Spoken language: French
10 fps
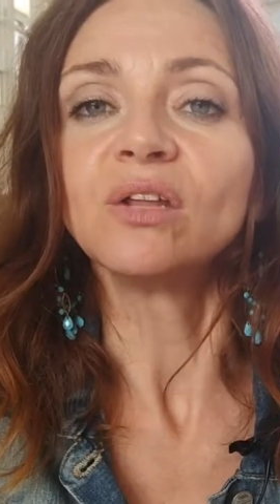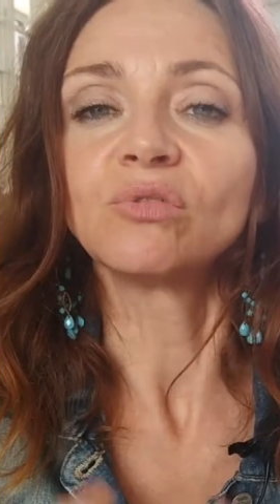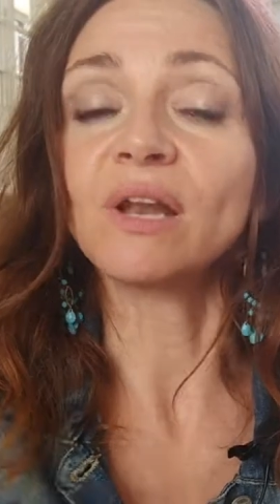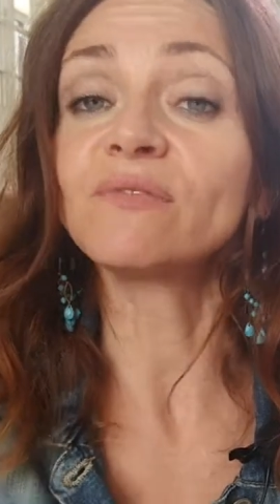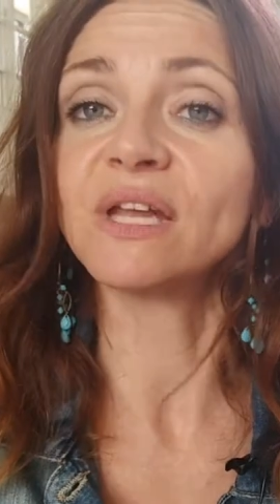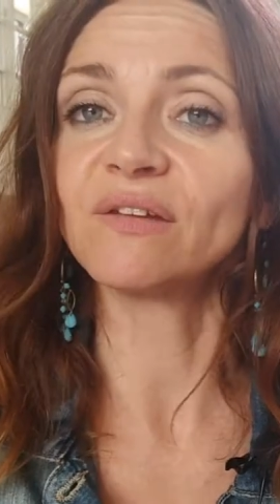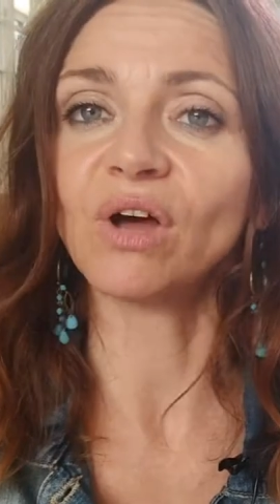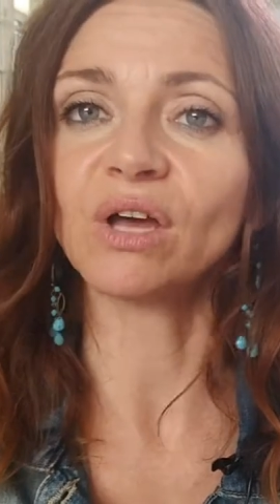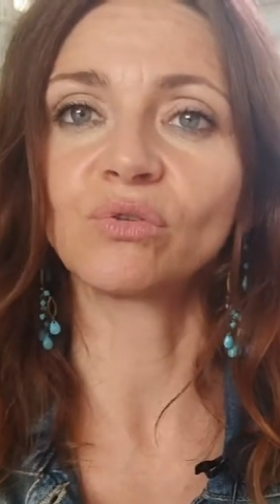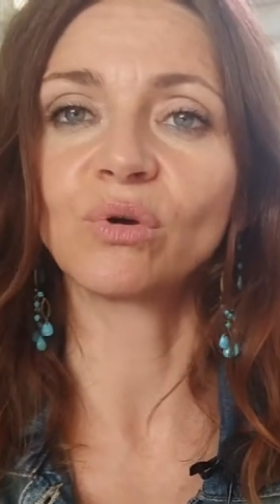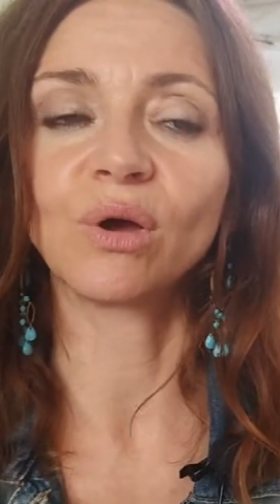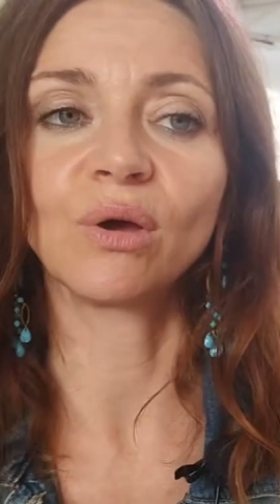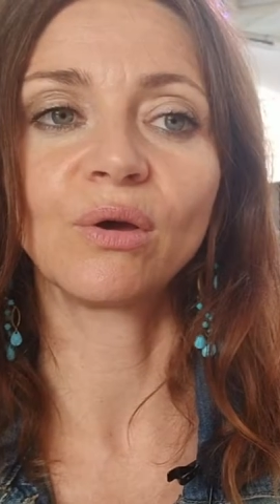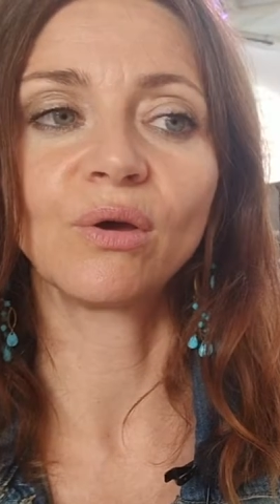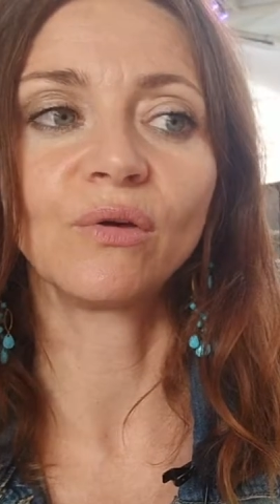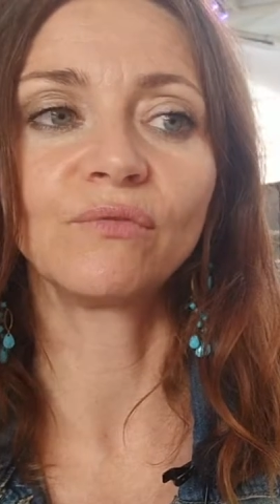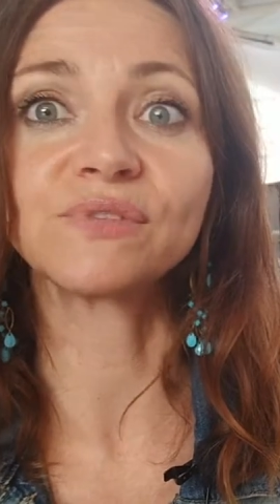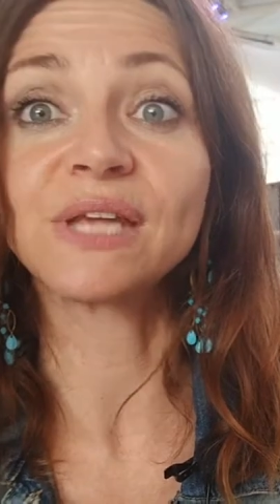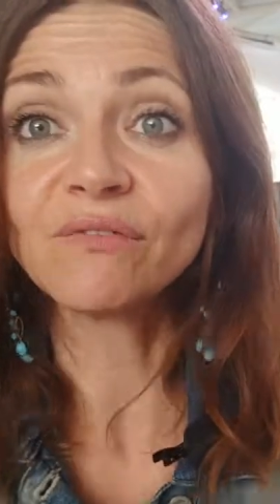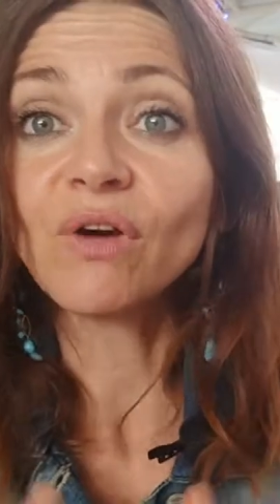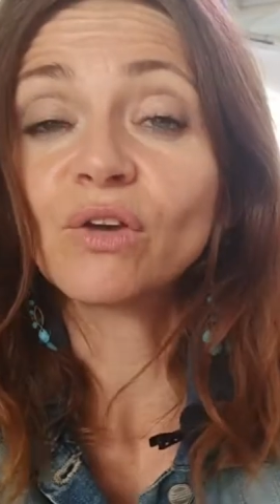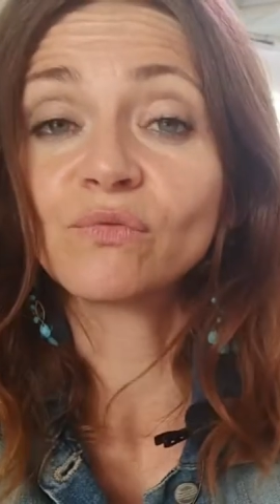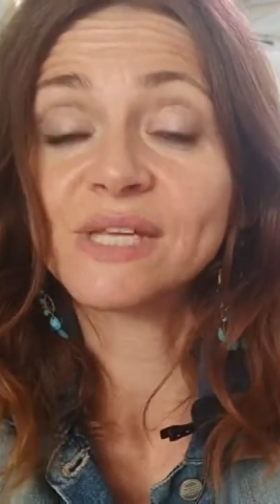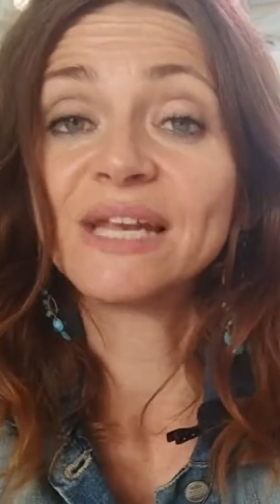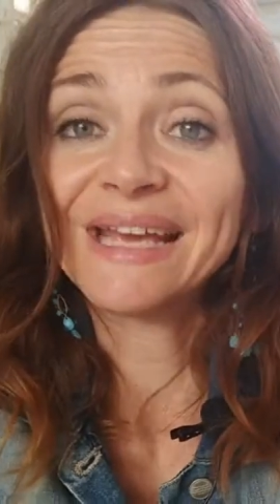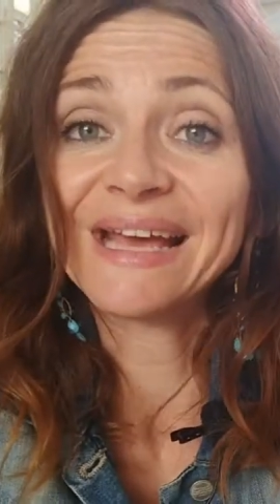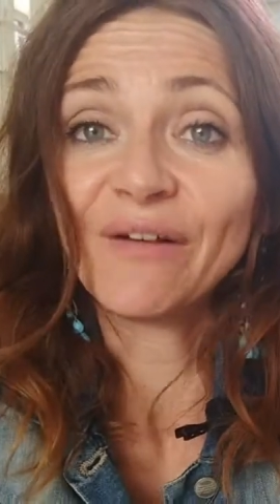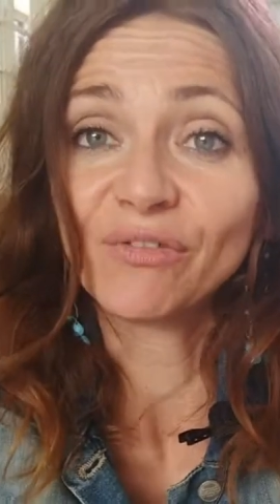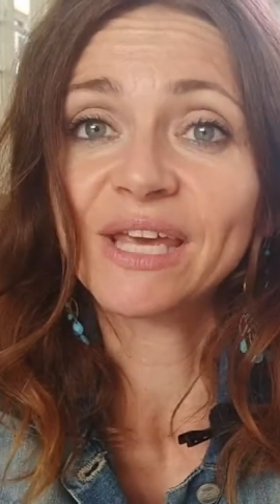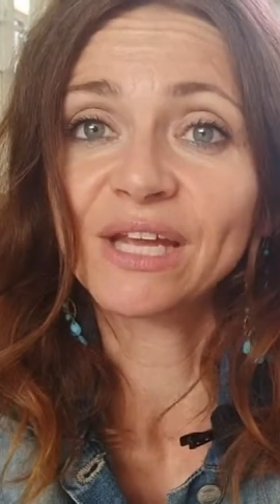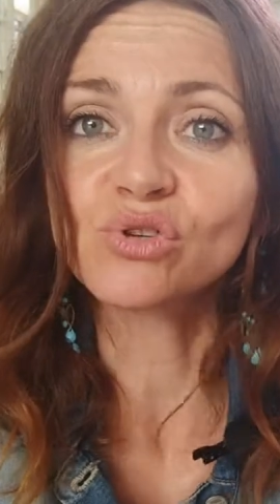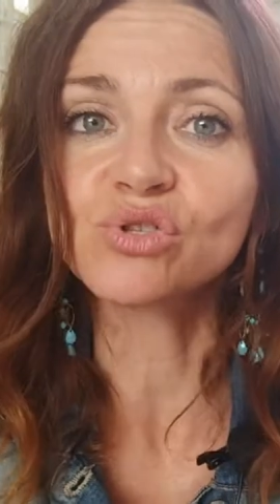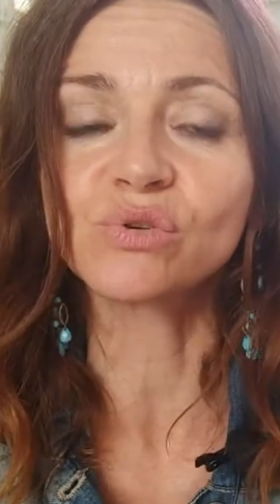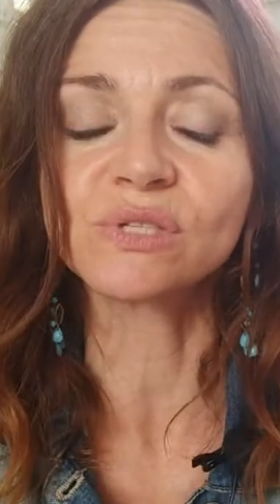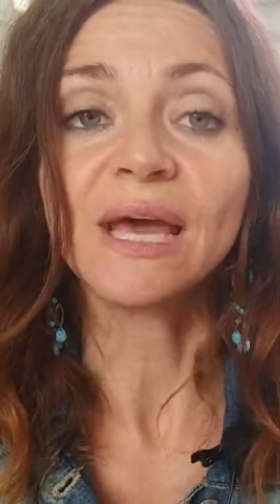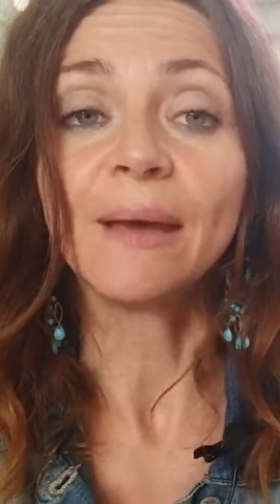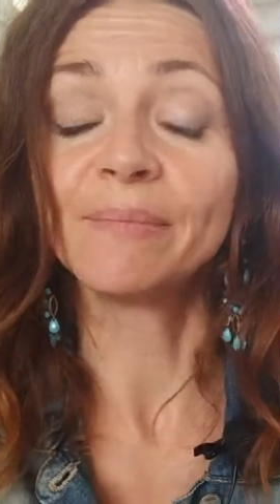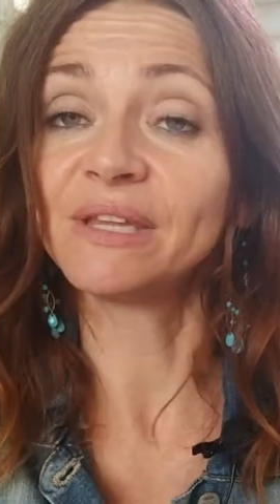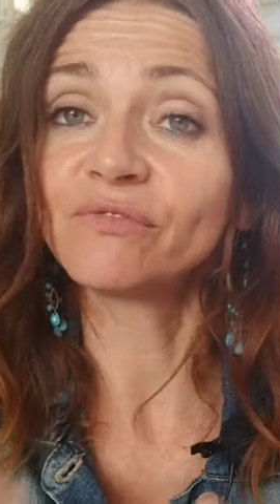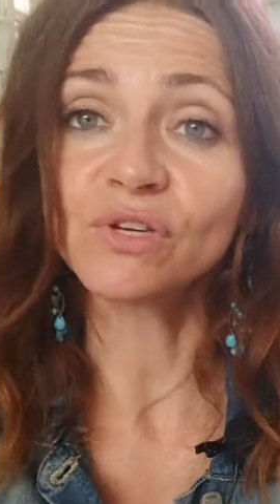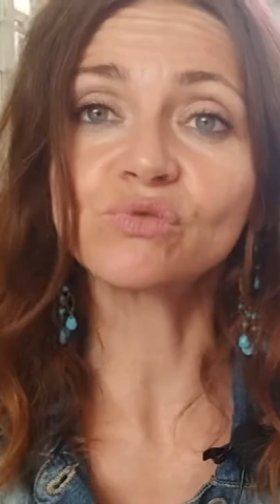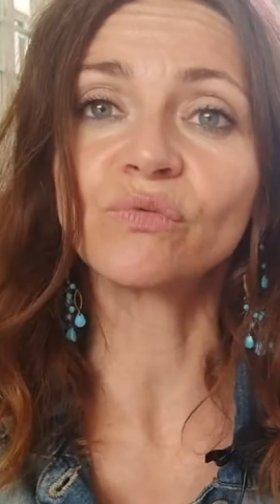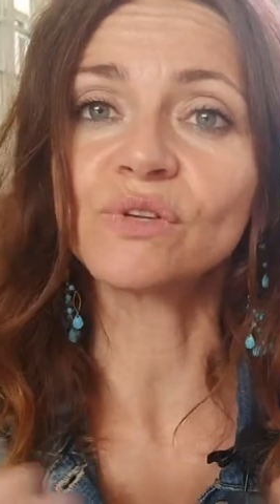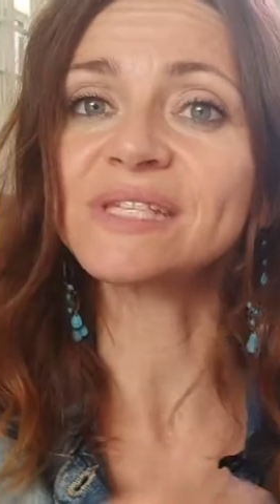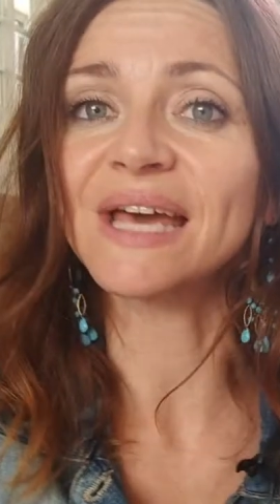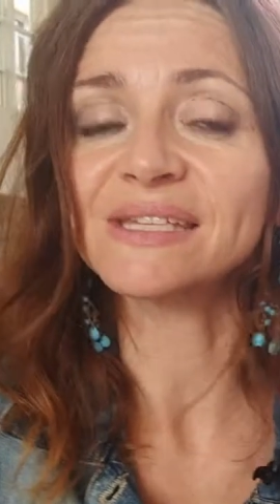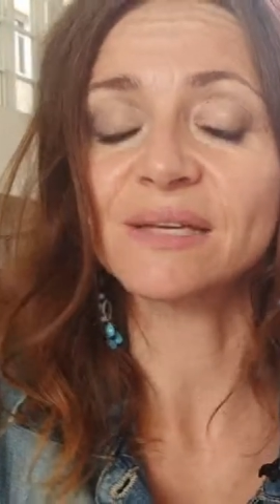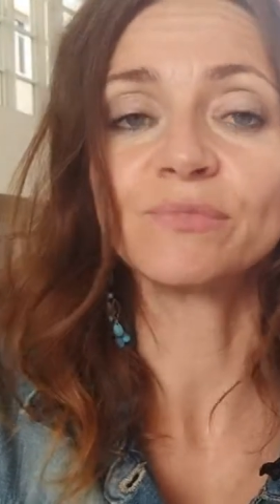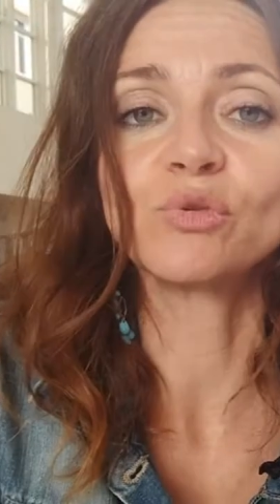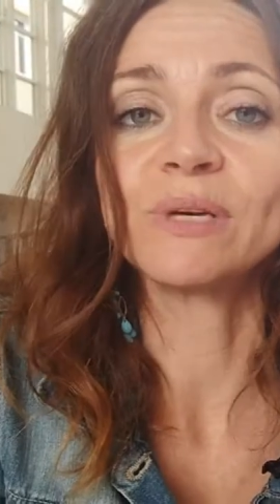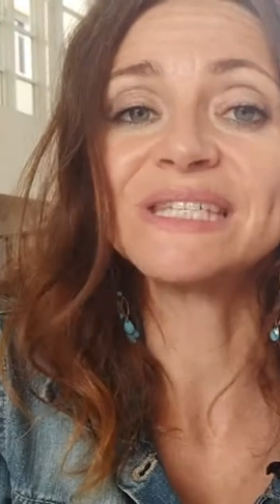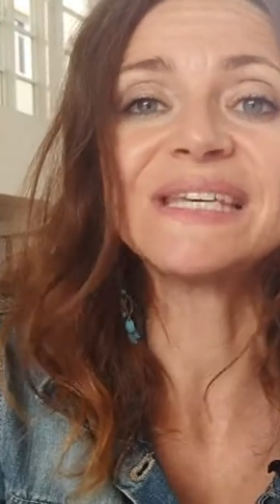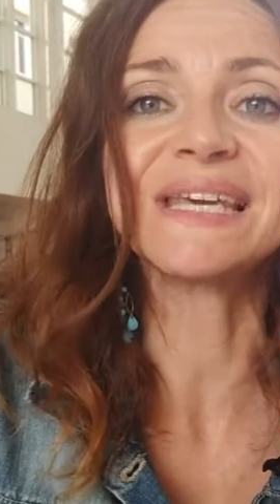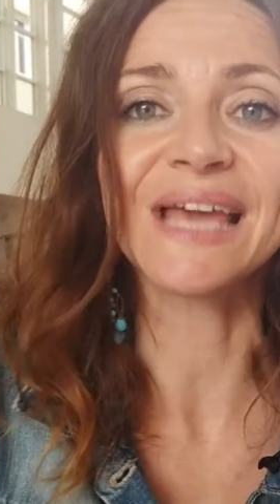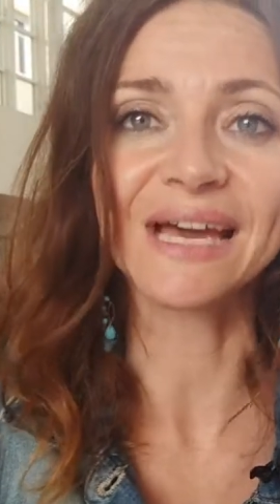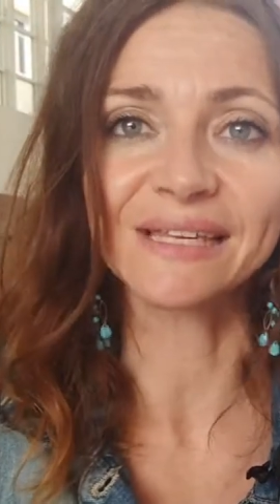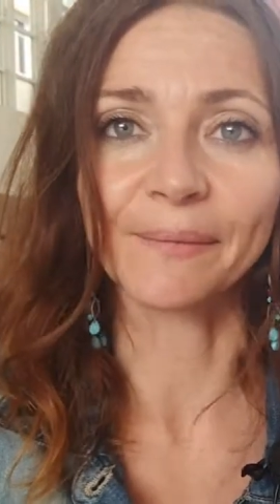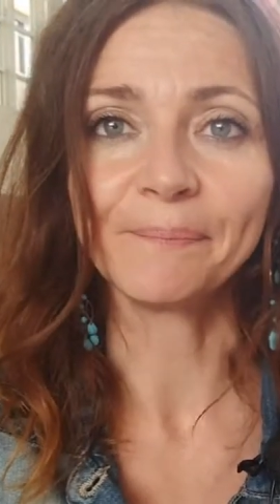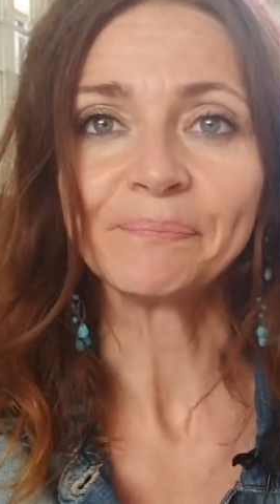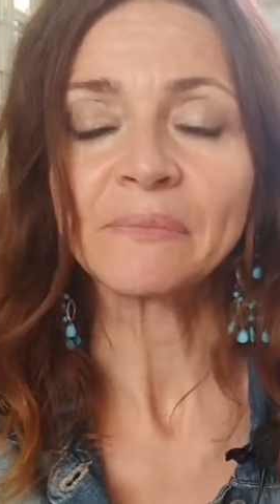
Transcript: Donc là, vous allez voir que, vous allez voir que vous allez avoir quelque chose. Mais des fois, souvent, c'est asymptomatique et il n'y a rien.